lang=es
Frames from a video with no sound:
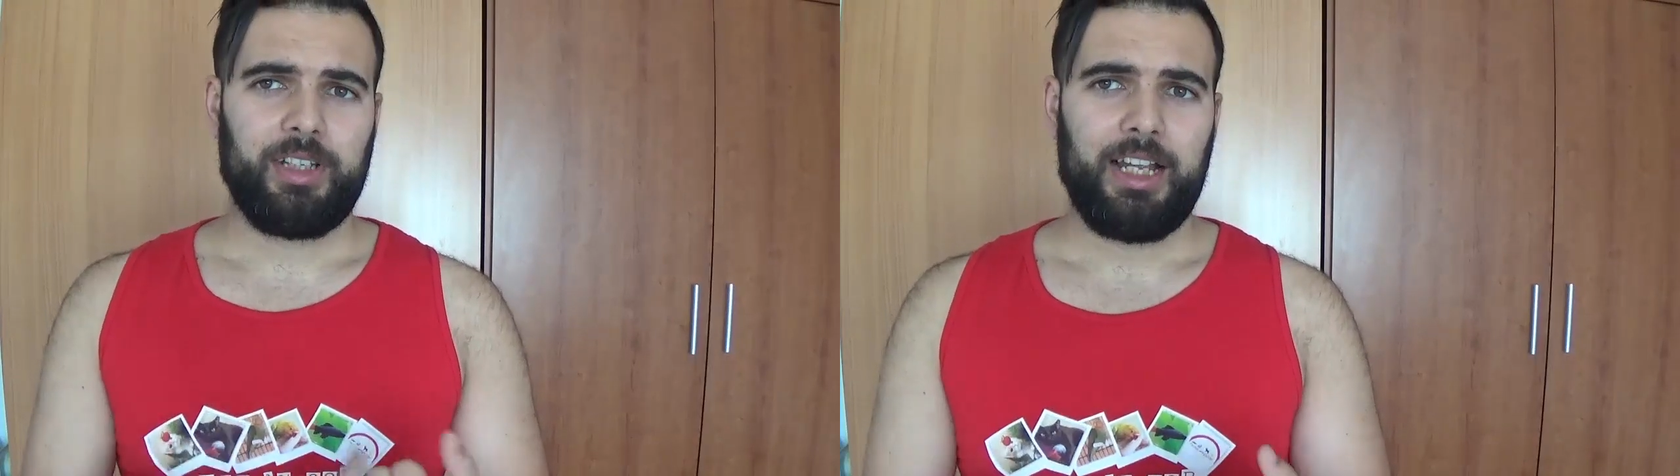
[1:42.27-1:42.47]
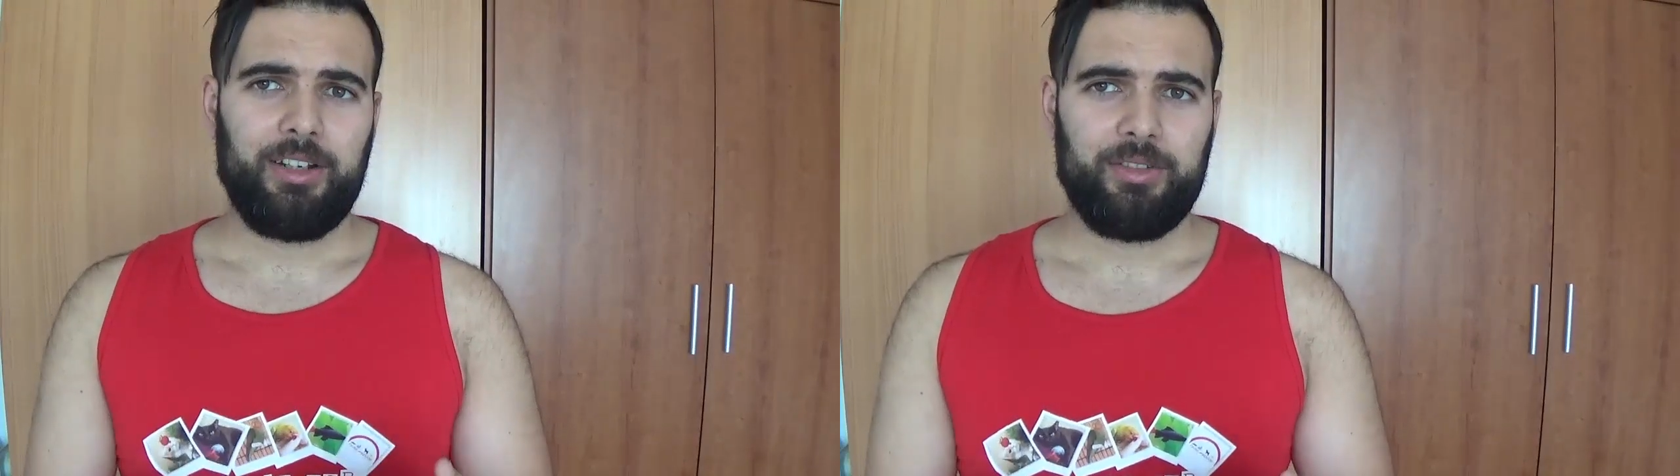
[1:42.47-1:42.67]

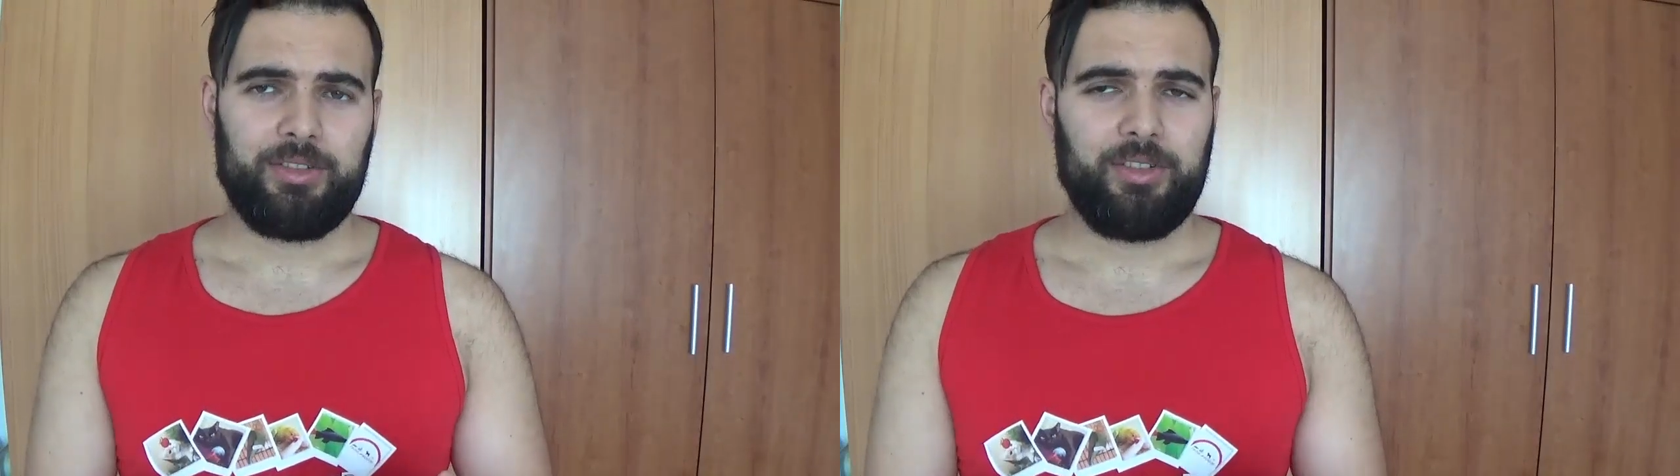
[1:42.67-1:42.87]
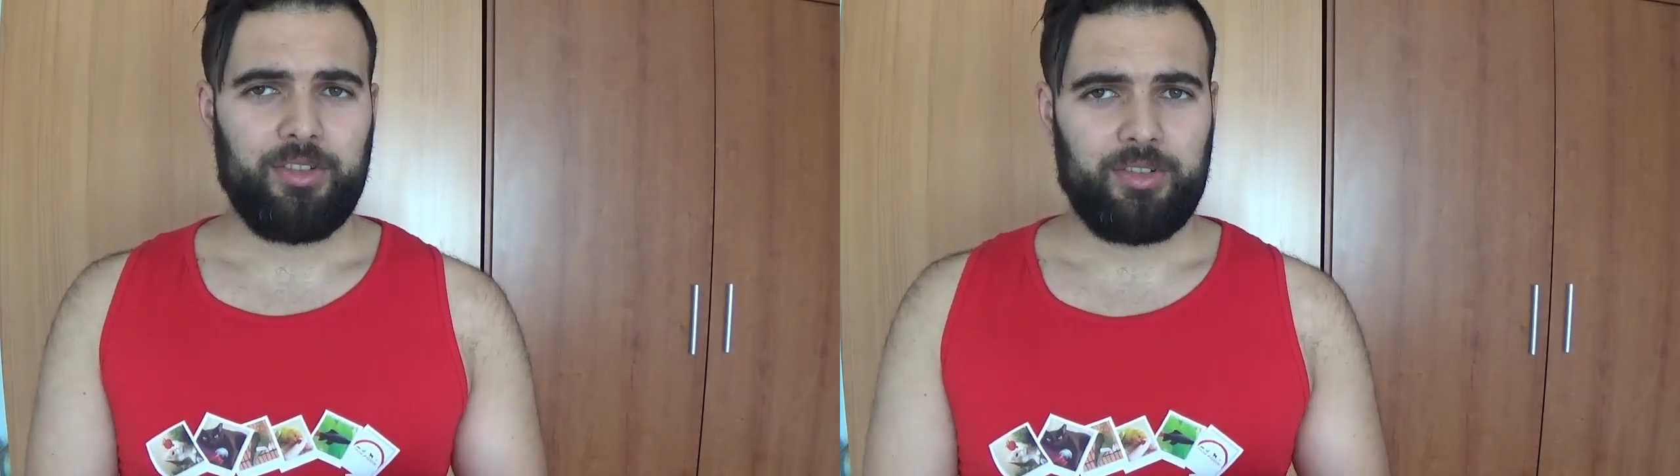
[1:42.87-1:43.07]
a
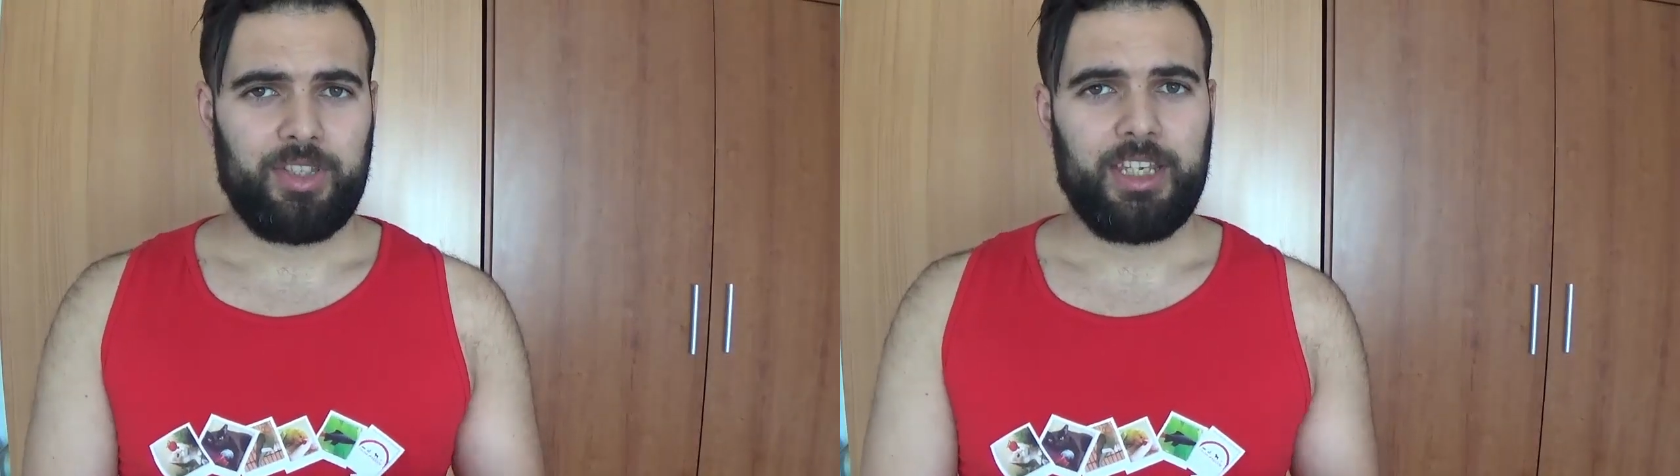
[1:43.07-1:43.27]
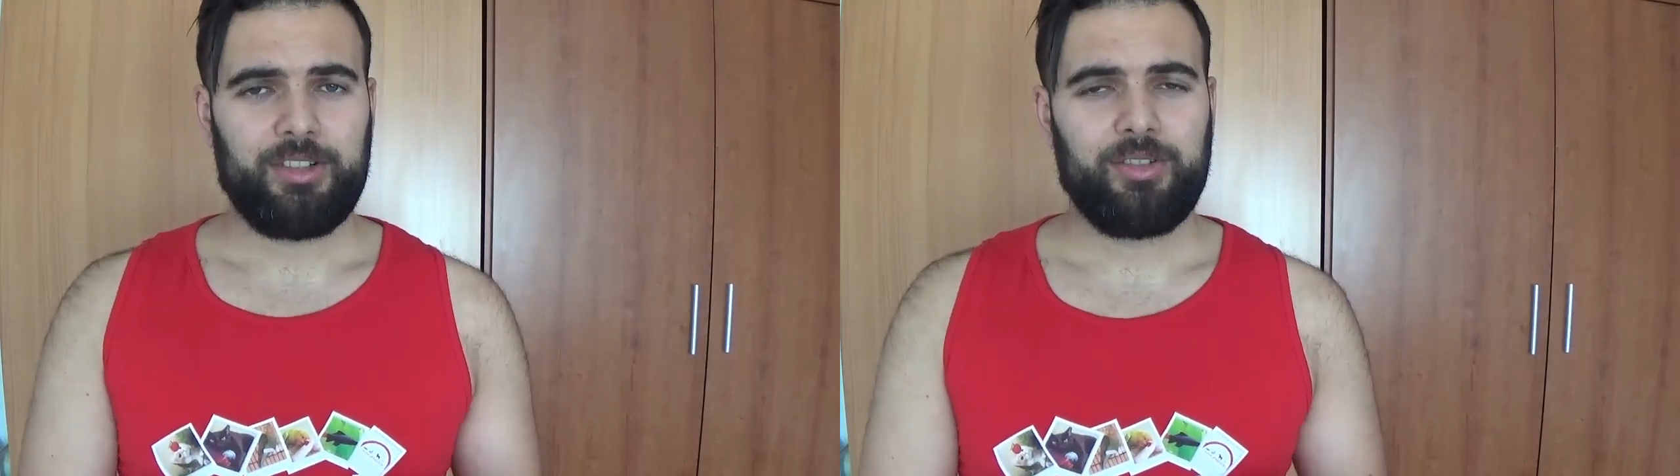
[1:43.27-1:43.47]
los dos
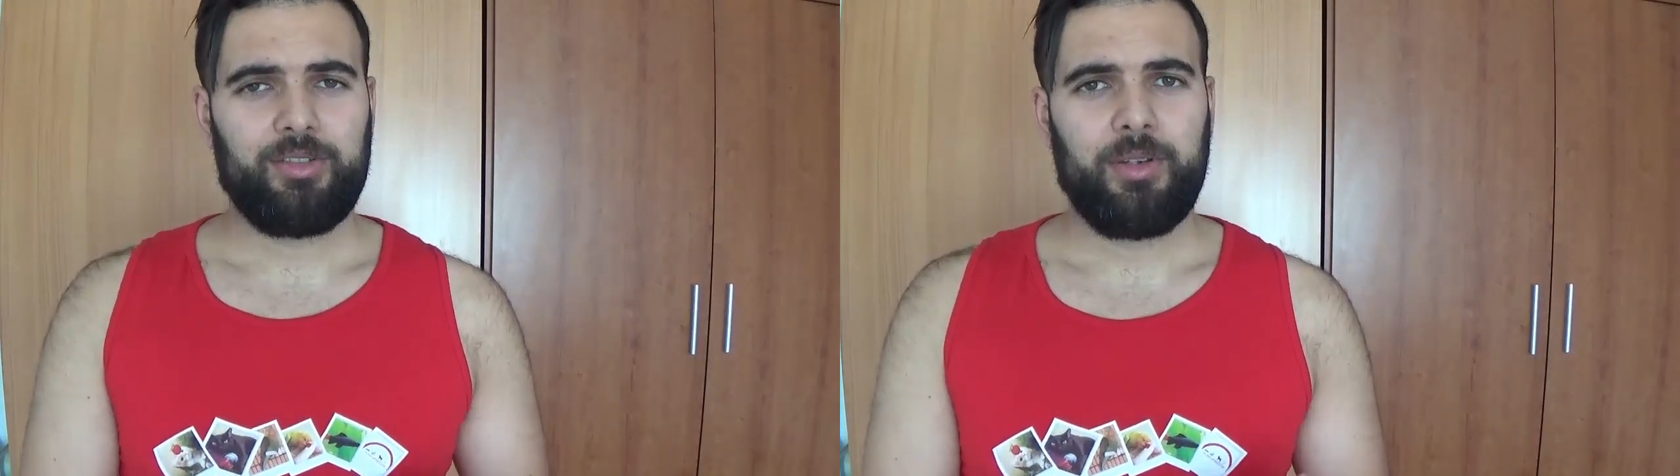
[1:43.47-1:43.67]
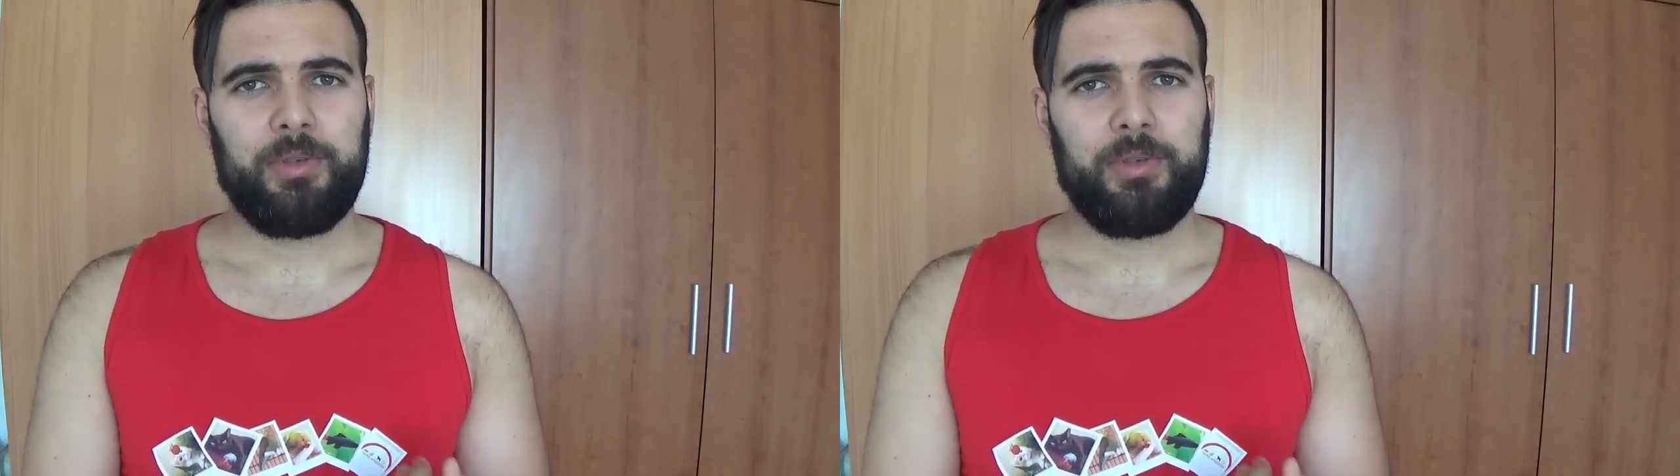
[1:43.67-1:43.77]
días otro,